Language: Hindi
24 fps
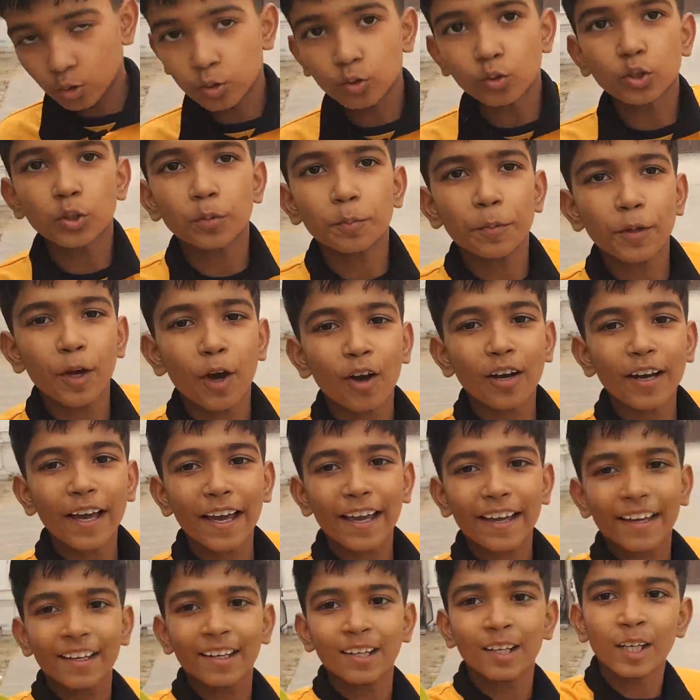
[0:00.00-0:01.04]
बंदरिया
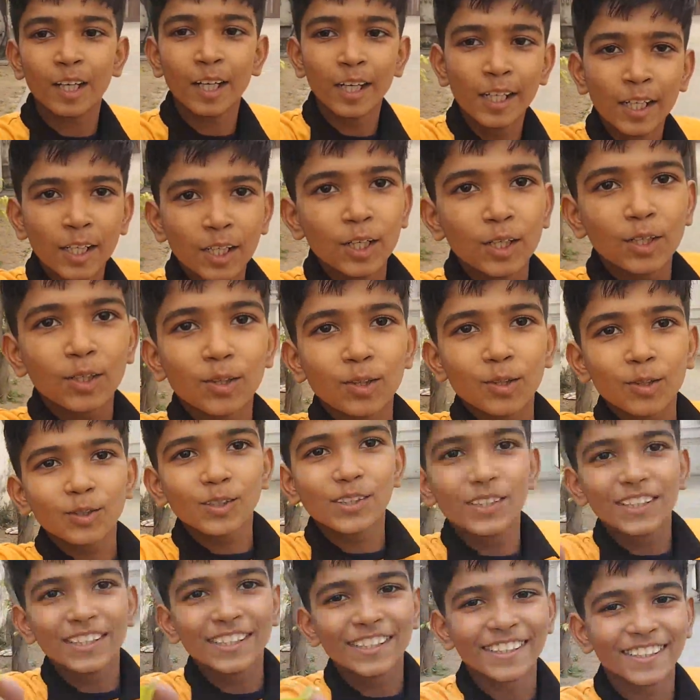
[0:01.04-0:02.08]
बंदरिया तू पी ले
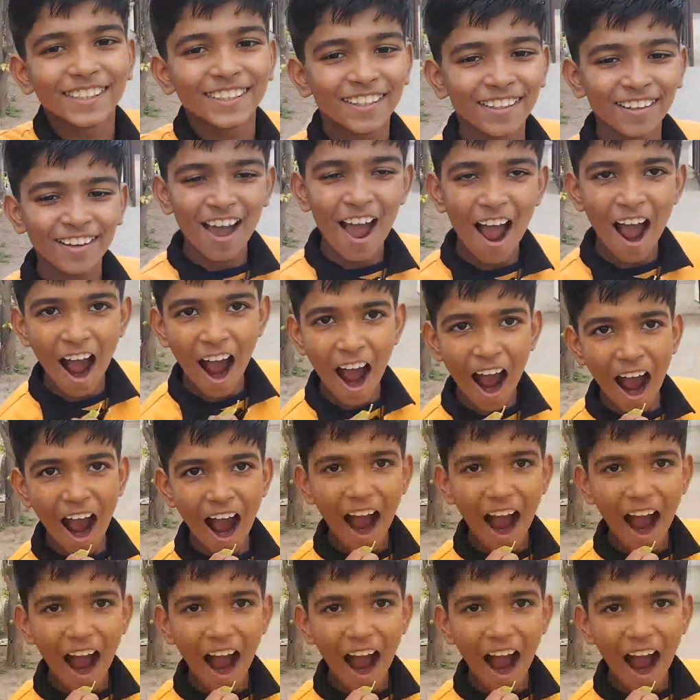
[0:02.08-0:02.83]
तू